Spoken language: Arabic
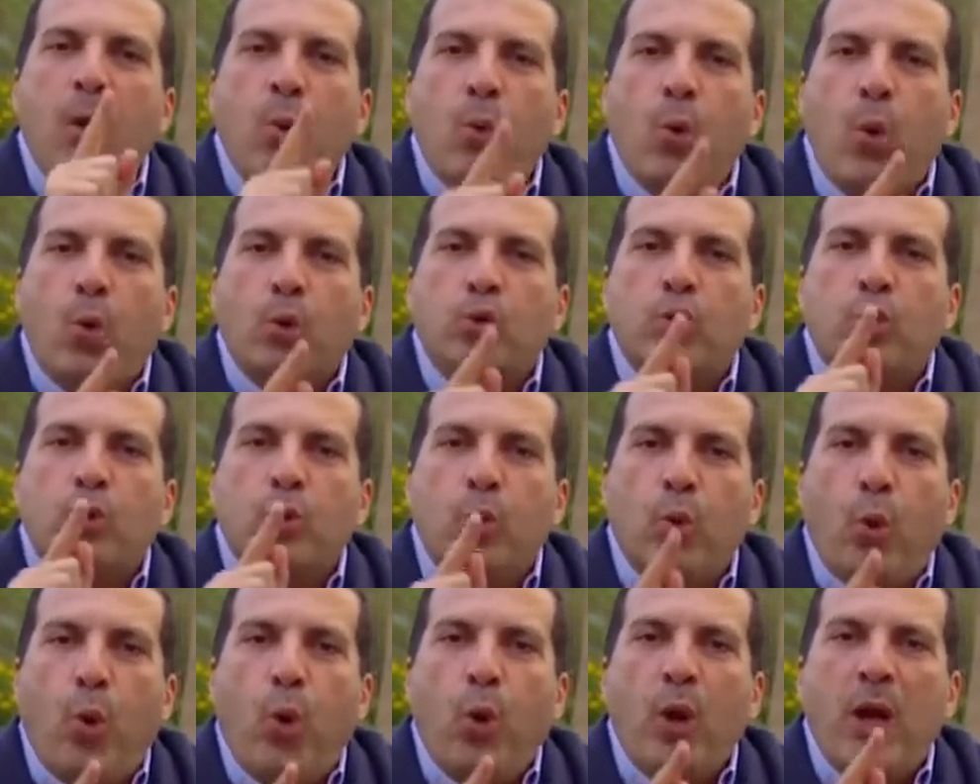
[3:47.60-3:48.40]
اوعوا
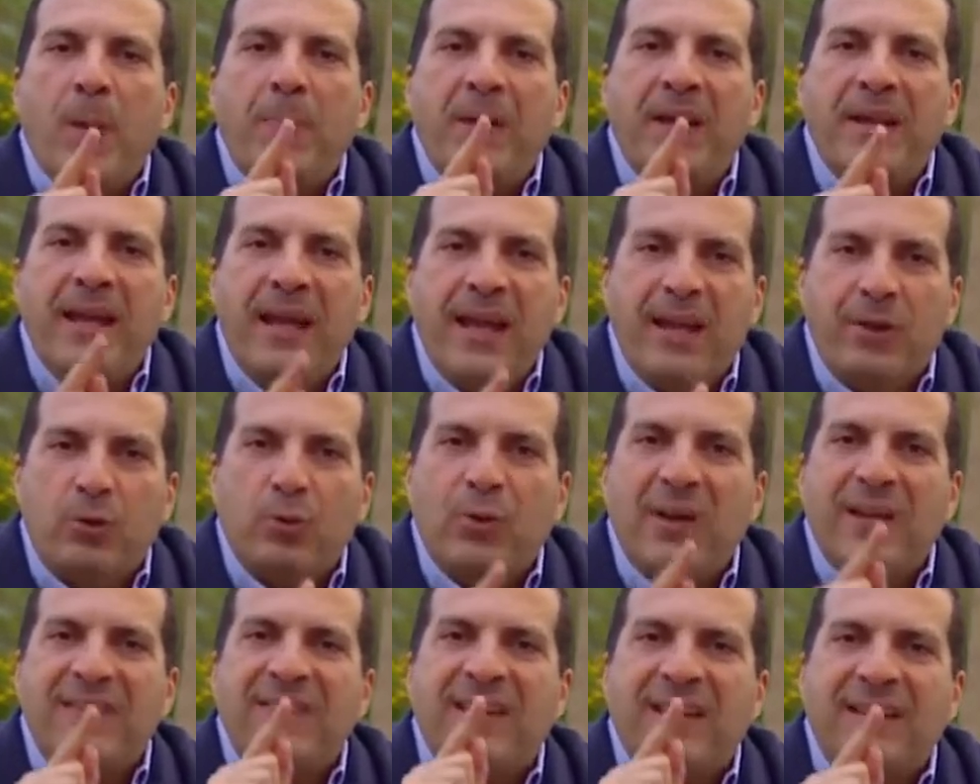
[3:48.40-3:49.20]
تروحوا يا
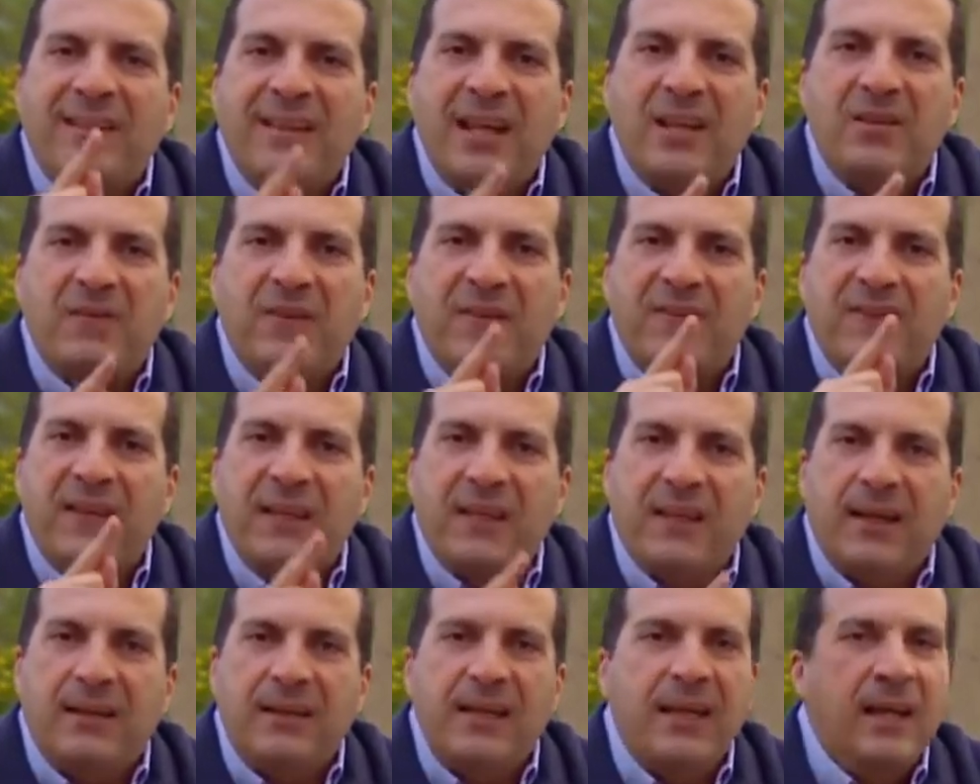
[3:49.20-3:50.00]
بنات ويا ستات في
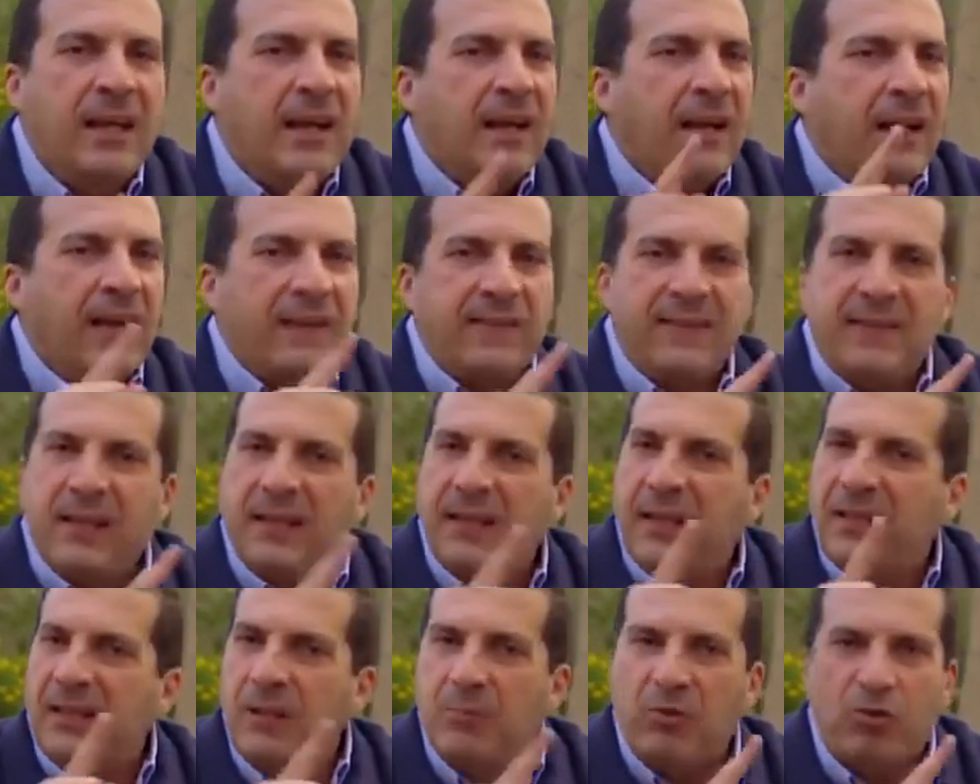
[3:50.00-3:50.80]
السكه دي
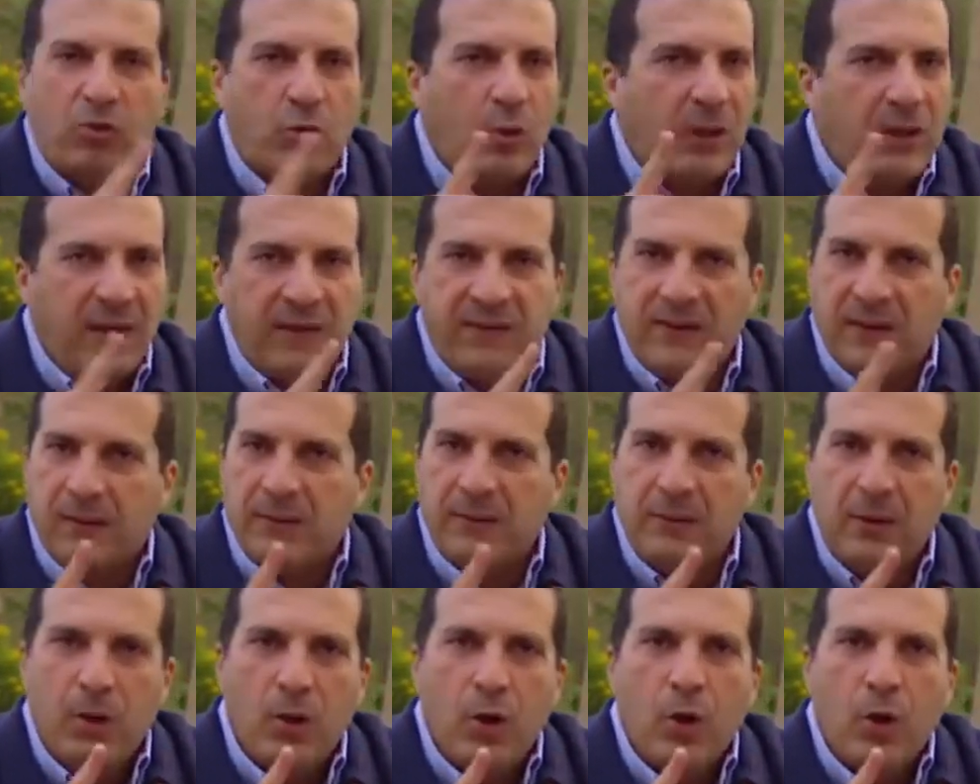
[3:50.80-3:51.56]
السكه دي مش كويسه